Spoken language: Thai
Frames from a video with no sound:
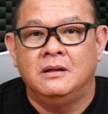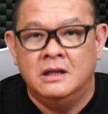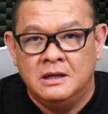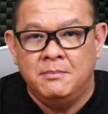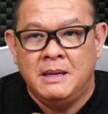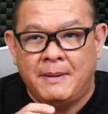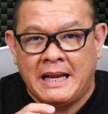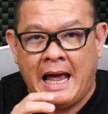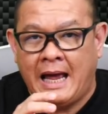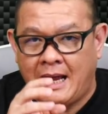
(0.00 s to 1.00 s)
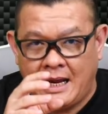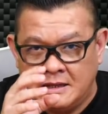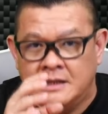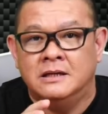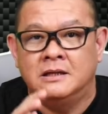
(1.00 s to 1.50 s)
หรือมีปัญหา
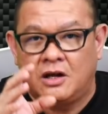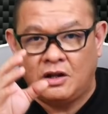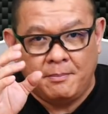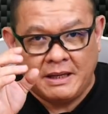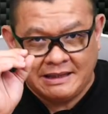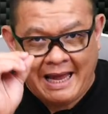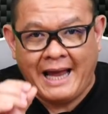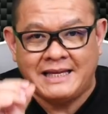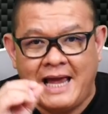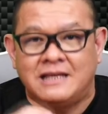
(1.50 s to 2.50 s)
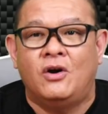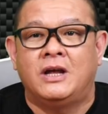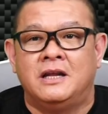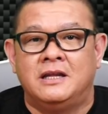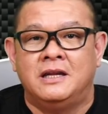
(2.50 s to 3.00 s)
อื่นๆ ก็ต้องไปแตกแยกย่อย
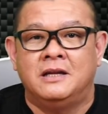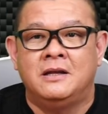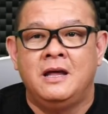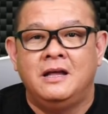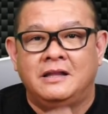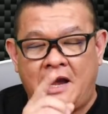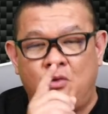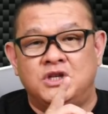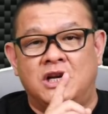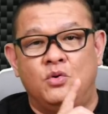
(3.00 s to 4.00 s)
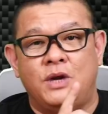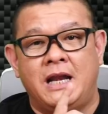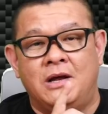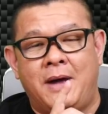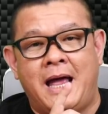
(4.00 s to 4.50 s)
กันอีกทีหนึ่งแต่คุณจะรู้ได้
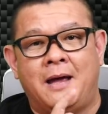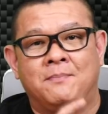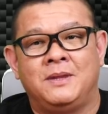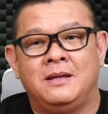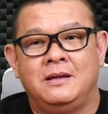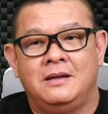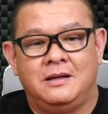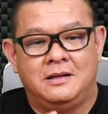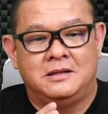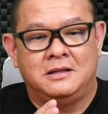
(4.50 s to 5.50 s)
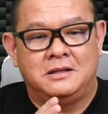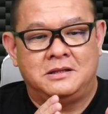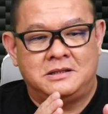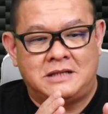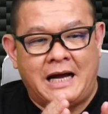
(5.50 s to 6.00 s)
เลยว่า
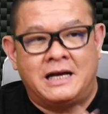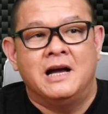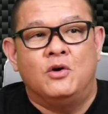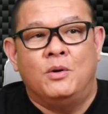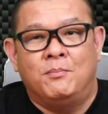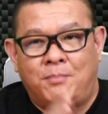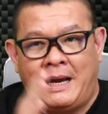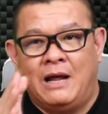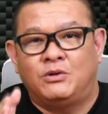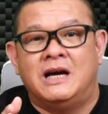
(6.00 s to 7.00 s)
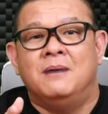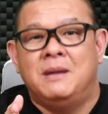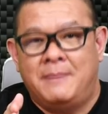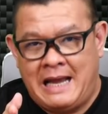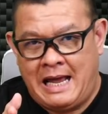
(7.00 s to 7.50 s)
จากเครื่องคุณไปเราเตอร์
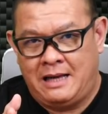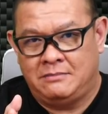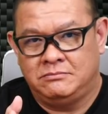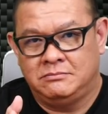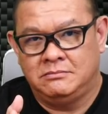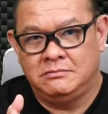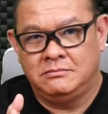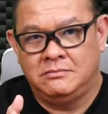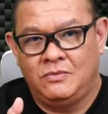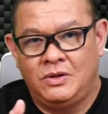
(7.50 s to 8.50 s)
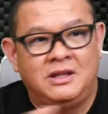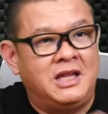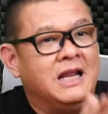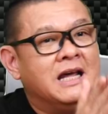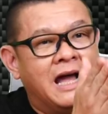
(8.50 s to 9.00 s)
มีปัญหา
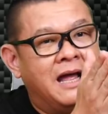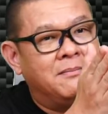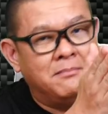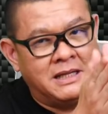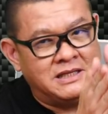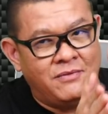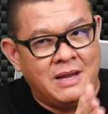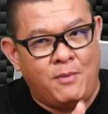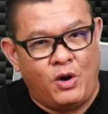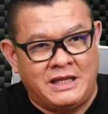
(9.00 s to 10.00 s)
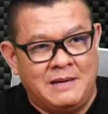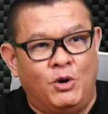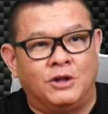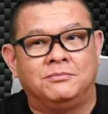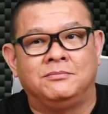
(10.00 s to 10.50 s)
ที่เหลือมันจะวิ่งปกติ
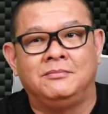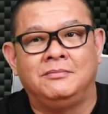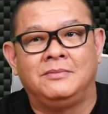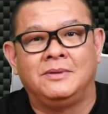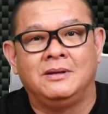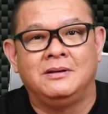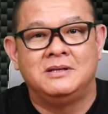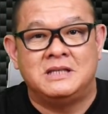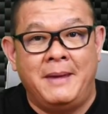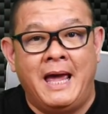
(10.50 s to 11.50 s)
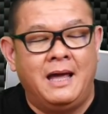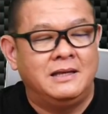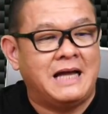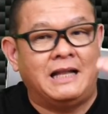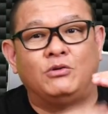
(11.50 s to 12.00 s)
หมด ใช่ไหมฮะ
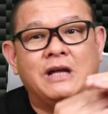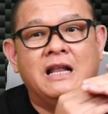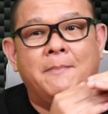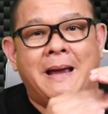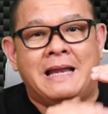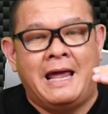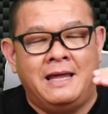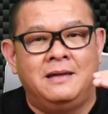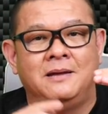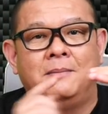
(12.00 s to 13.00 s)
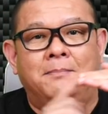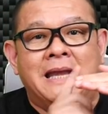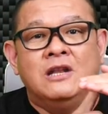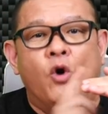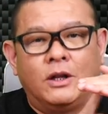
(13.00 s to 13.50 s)
จากเราเตอร์แล้วไปไหนไป
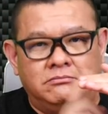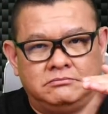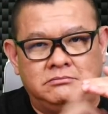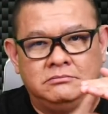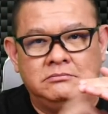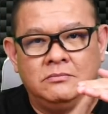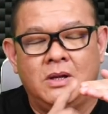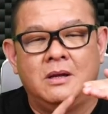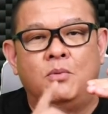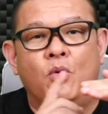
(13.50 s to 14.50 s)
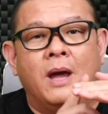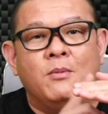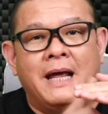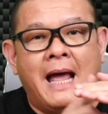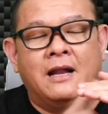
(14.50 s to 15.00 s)
โหนด ผู้ให้บริ